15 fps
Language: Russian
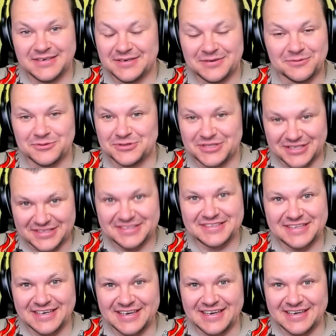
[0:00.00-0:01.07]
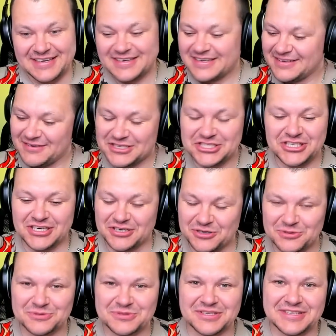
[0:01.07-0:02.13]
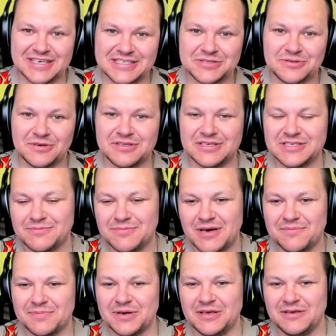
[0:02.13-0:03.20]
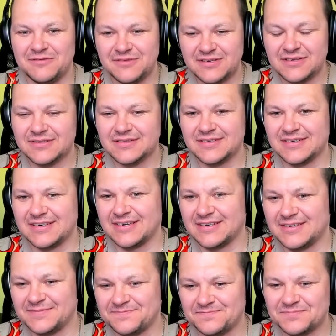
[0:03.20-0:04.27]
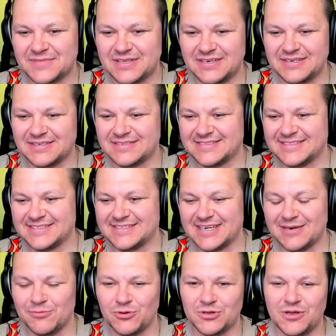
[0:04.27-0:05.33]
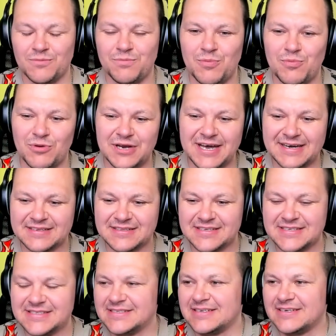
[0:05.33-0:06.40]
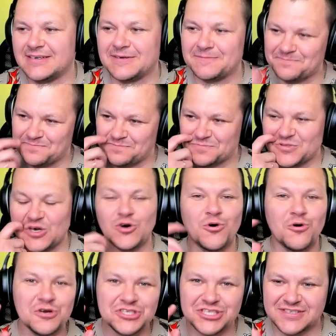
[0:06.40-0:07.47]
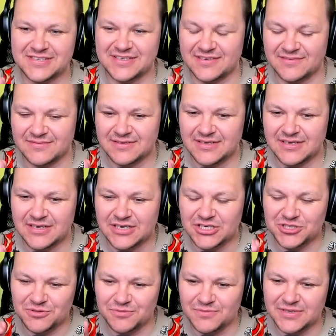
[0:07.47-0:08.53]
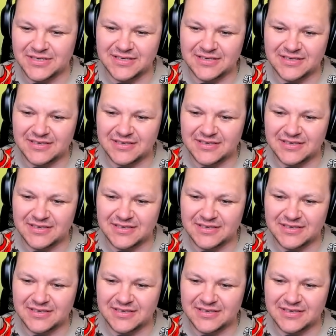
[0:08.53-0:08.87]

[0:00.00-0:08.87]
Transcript: Вот это да, вообще круто, достойно себя проявил, э, э, заработал популярность. Э, хочется, чтобы